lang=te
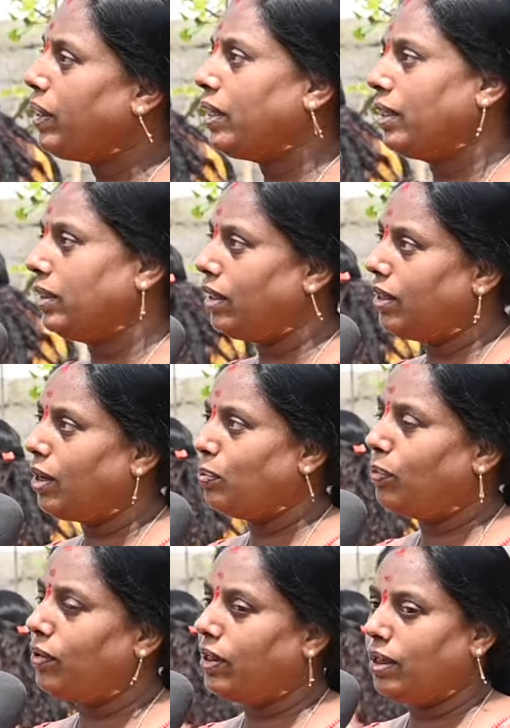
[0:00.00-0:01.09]
పెరిగిందండి
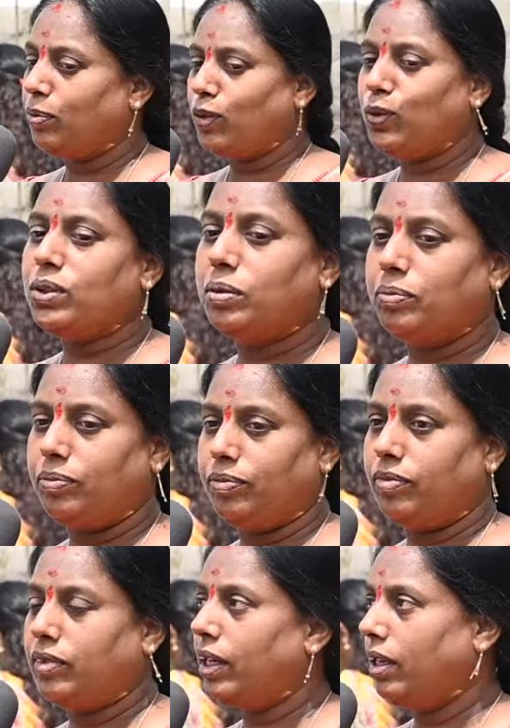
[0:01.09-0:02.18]
అప్పటికేమో కొంచెం
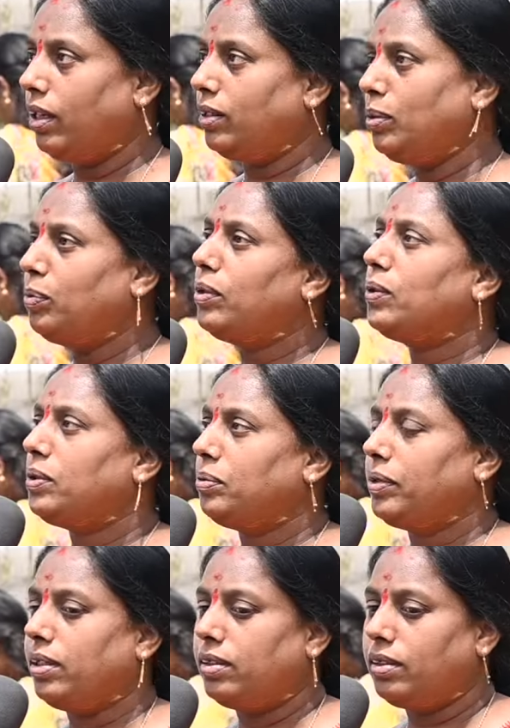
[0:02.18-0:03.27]
తెలియదు ఇప్పుడు కొంచెం
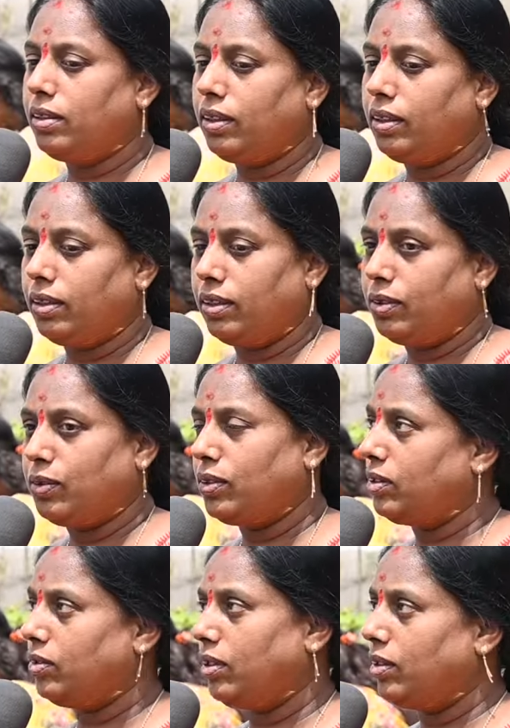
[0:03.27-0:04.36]
తెలిసి
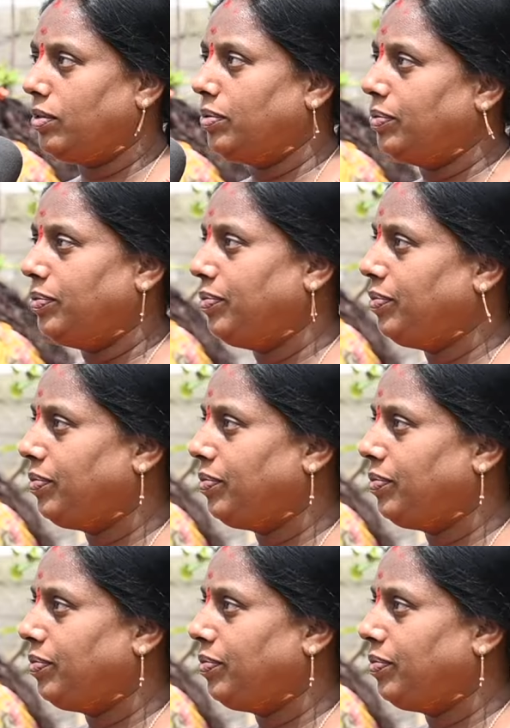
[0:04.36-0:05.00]
వస్తున్నారు అంటే